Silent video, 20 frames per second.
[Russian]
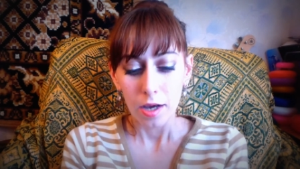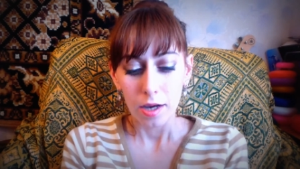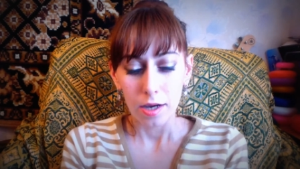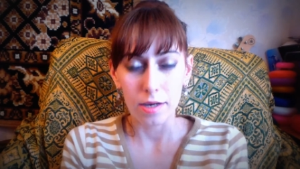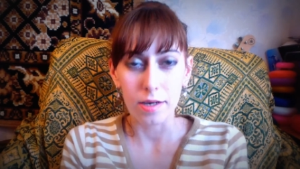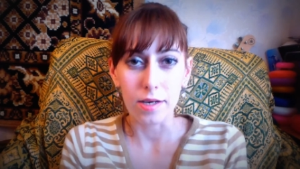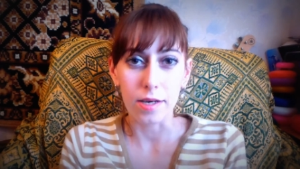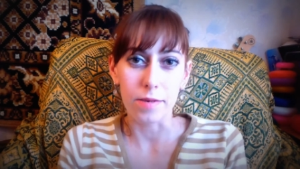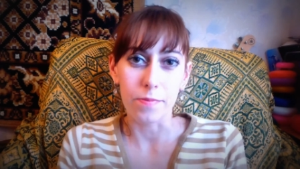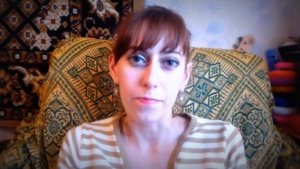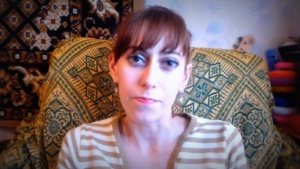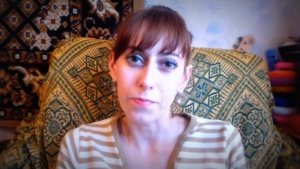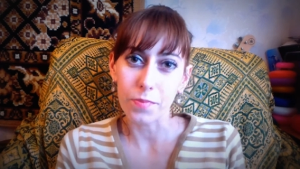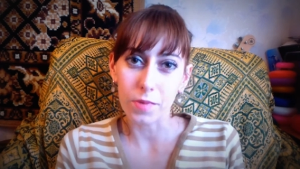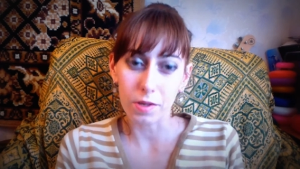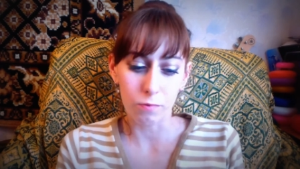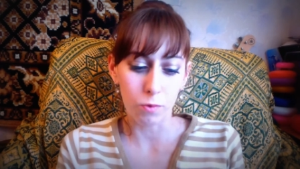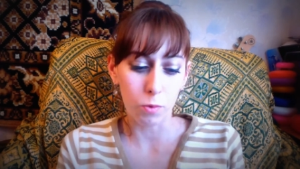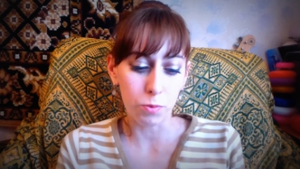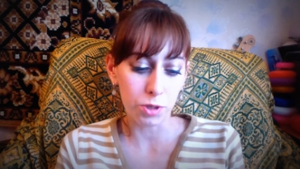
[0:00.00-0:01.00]
А,
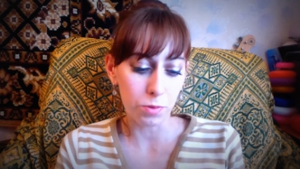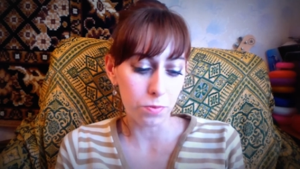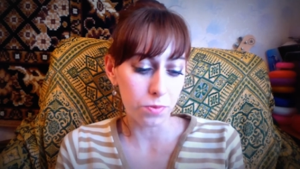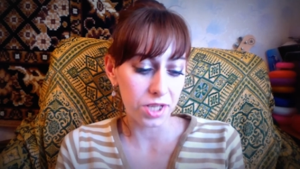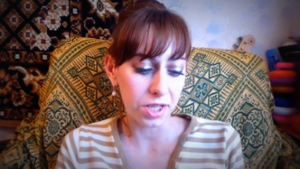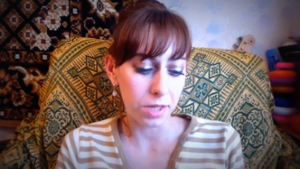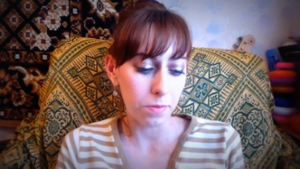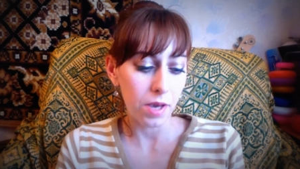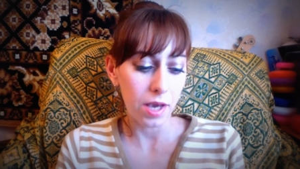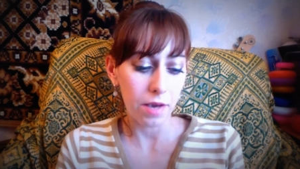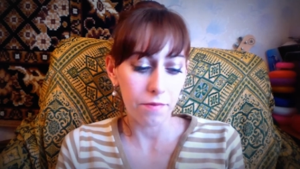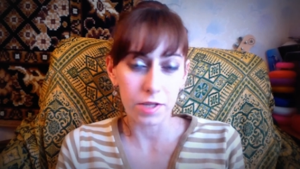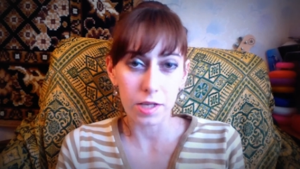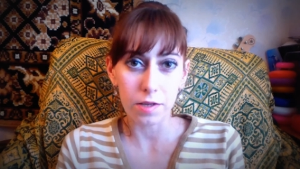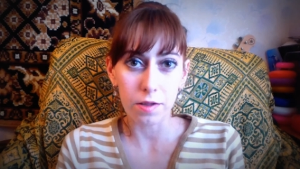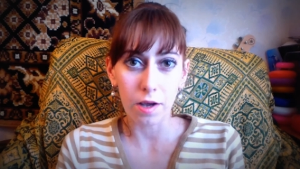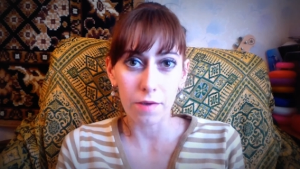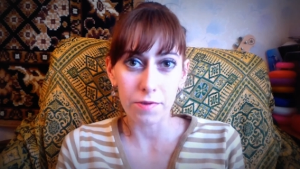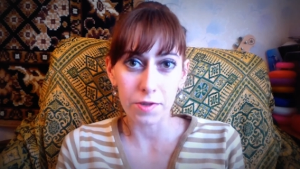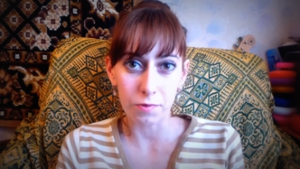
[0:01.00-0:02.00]
в общем, себе я
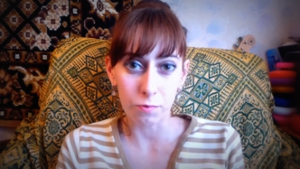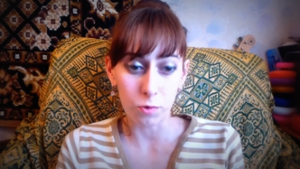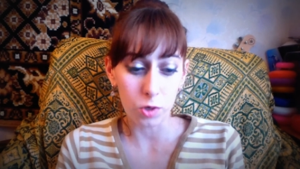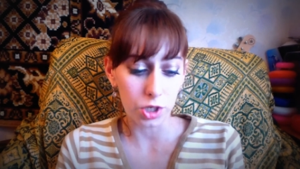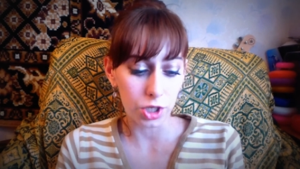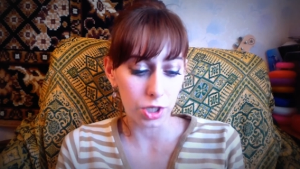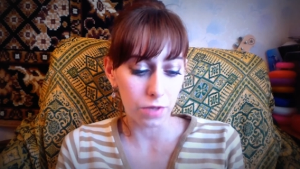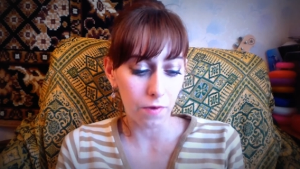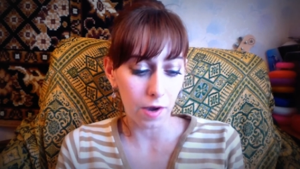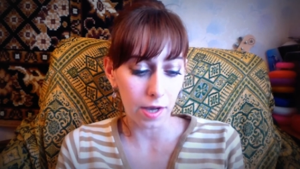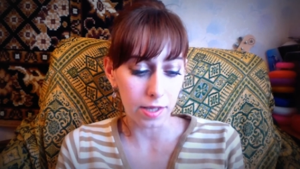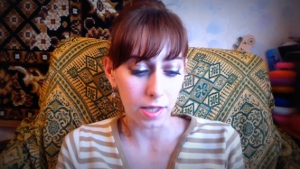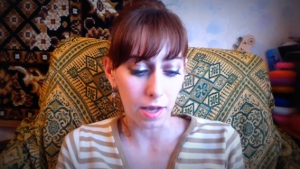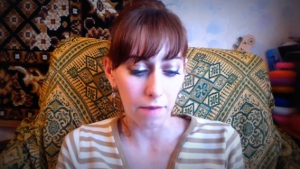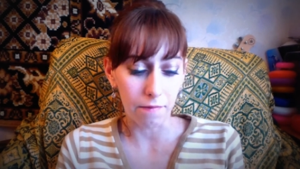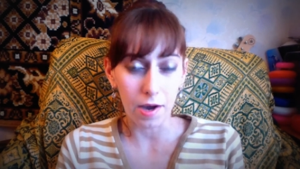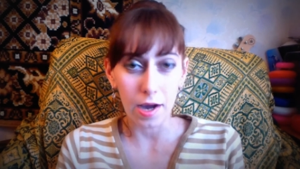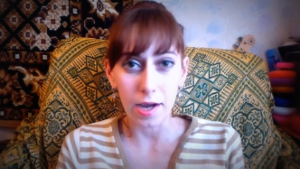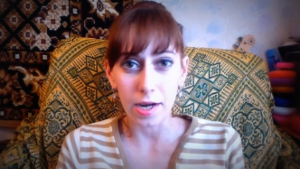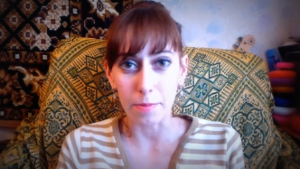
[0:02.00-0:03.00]
взяла всего лишь два
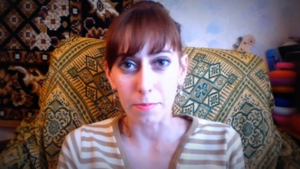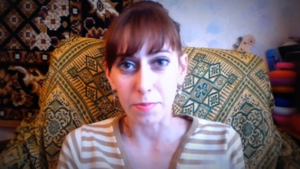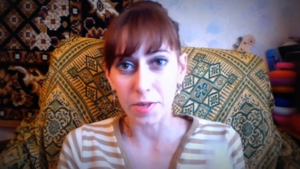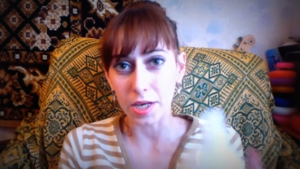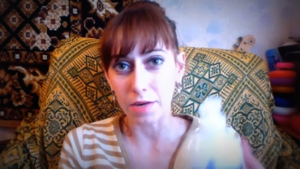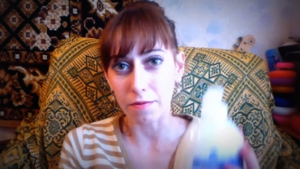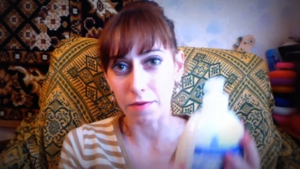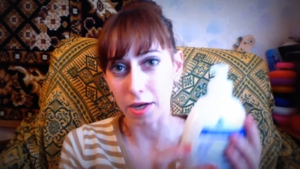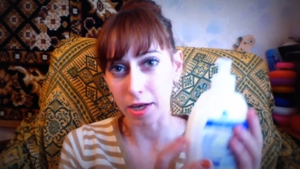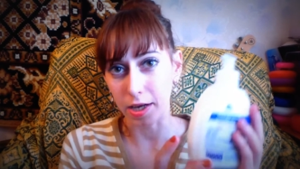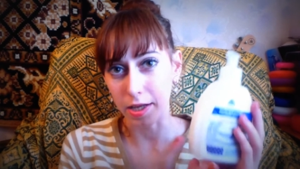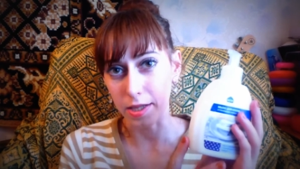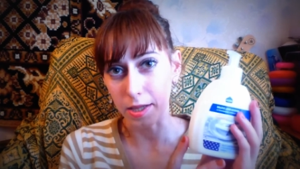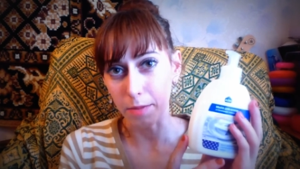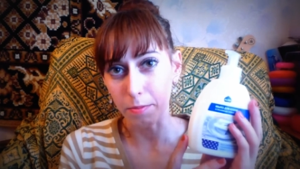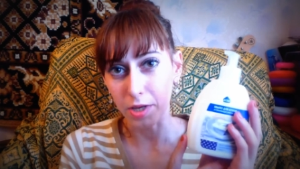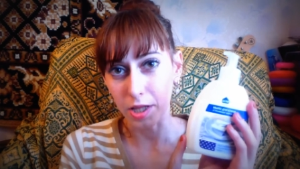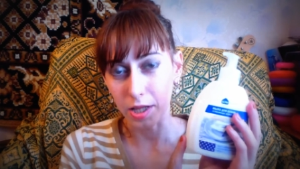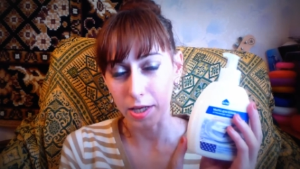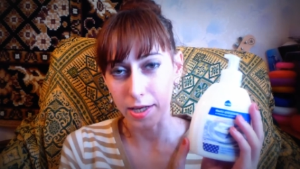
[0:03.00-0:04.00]
товара. Первое – это
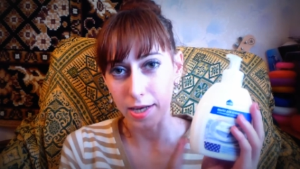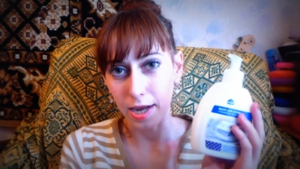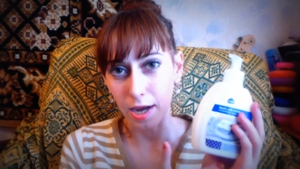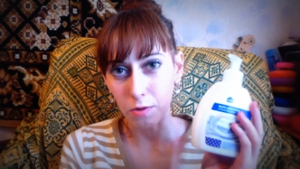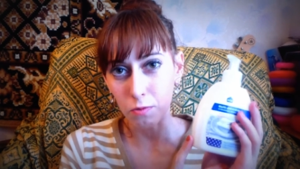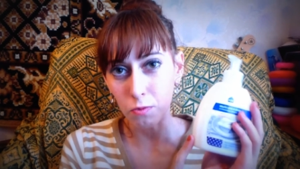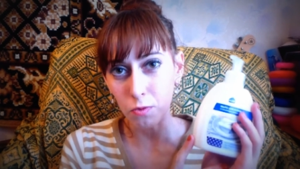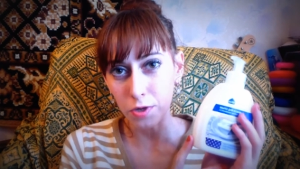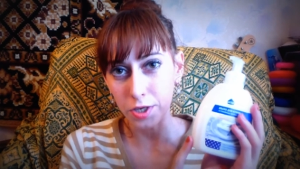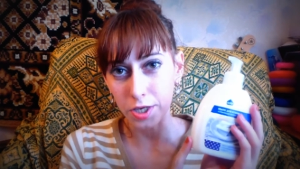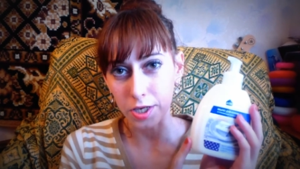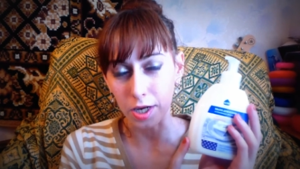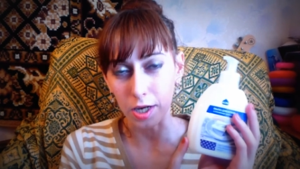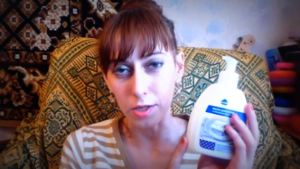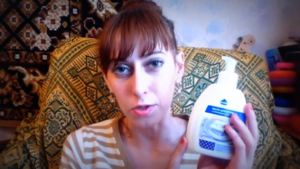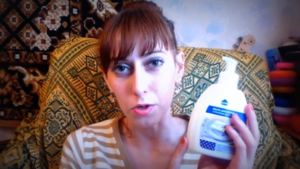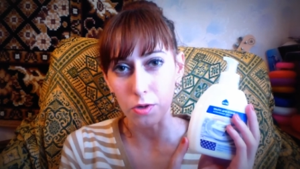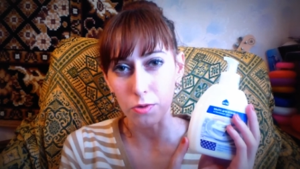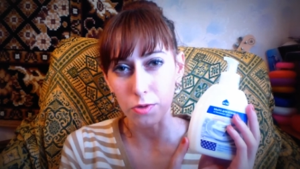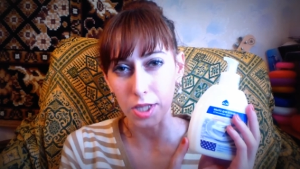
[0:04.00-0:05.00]
мыло для кухни,
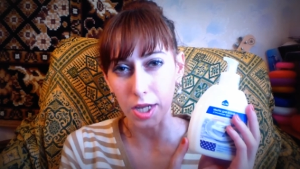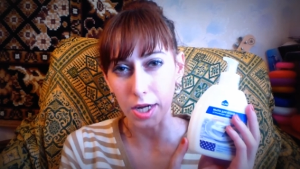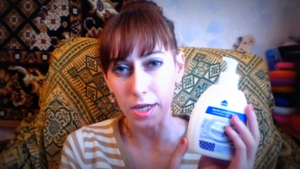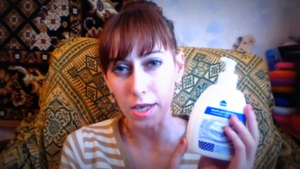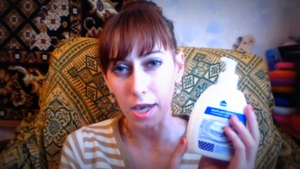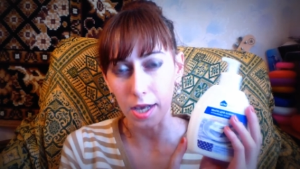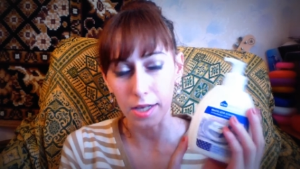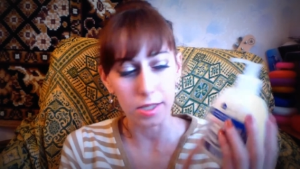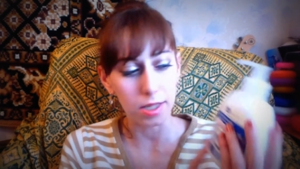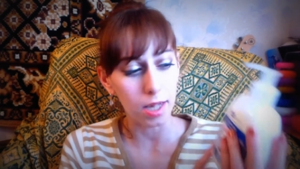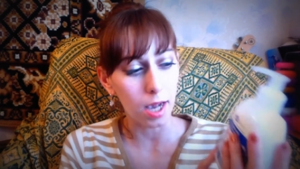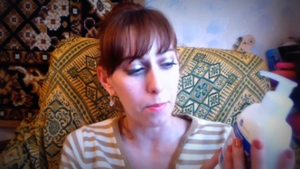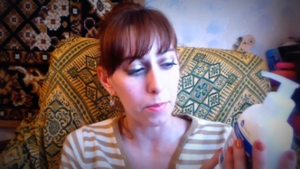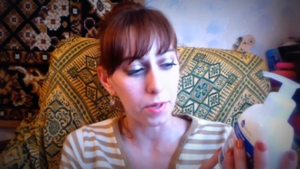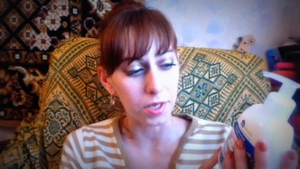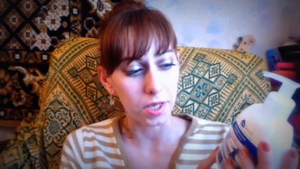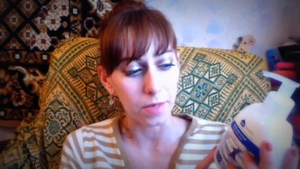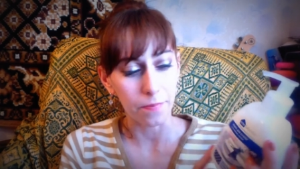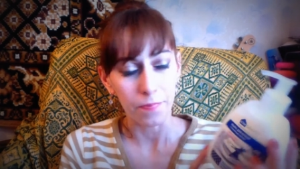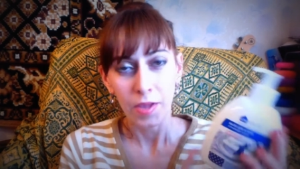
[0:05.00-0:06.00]
которое устраняет
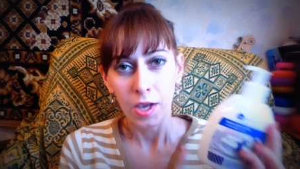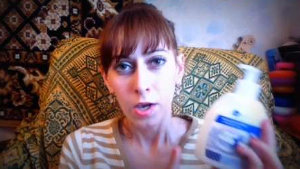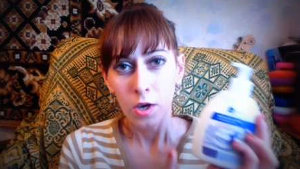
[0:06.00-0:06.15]
запахи.